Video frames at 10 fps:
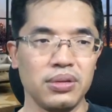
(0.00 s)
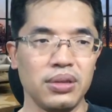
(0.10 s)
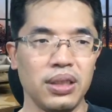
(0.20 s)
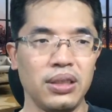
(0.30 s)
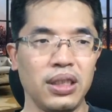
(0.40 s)

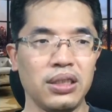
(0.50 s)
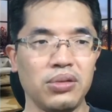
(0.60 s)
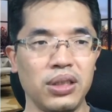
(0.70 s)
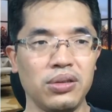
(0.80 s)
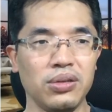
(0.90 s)
はい、7
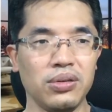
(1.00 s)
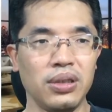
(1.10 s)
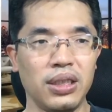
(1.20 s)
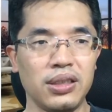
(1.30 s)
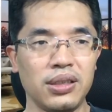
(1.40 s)
クリック、
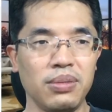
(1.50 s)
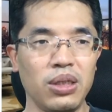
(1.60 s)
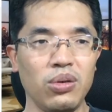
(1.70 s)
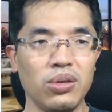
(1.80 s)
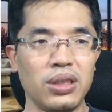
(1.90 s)
えー、
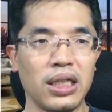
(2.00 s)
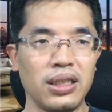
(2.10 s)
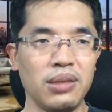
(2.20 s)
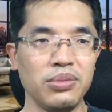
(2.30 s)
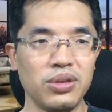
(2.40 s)
スマホ
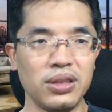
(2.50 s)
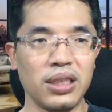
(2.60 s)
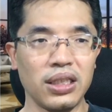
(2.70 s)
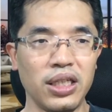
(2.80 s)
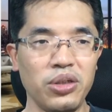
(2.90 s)
縦む
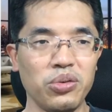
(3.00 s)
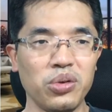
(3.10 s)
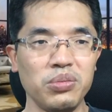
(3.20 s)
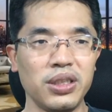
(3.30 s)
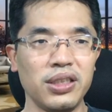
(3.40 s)
縦
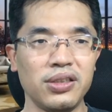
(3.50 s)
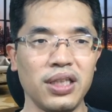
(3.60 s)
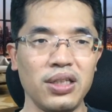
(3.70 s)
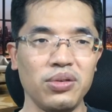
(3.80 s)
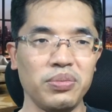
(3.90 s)
横向き
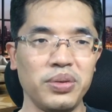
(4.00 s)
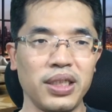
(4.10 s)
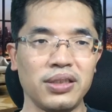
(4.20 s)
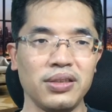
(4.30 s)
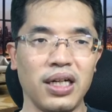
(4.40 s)

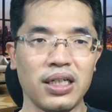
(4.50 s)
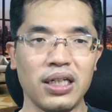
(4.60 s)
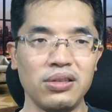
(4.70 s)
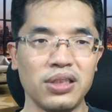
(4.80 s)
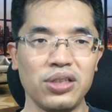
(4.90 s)
スタンドプラス明
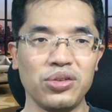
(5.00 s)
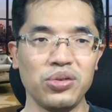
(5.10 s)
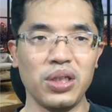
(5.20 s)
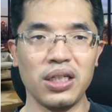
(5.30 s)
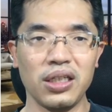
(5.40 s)
るさ
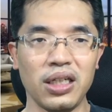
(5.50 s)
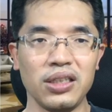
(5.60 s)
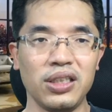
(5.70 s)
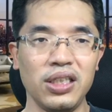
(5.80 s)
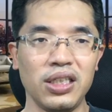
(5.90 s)
10段階、
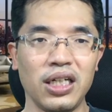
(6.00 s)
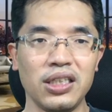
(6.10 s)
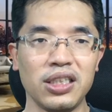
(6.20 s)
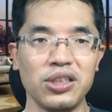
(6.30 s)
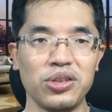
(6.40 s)
切り替え
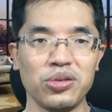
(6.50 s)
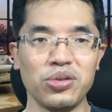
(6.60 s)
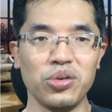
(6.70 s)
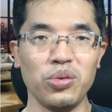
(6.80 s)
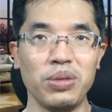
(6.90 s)
3色、
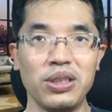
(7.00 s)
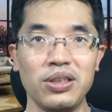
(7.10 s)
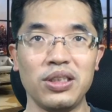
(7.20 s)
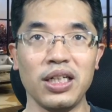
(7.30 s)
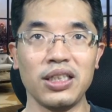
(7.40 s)
照明の一
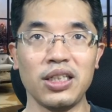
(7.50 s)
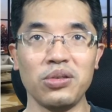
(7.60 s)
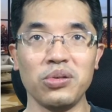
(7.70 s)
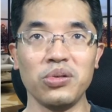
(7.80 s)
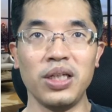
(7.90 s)
体型とい
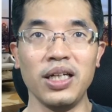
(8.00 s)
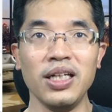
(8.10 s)
うことで、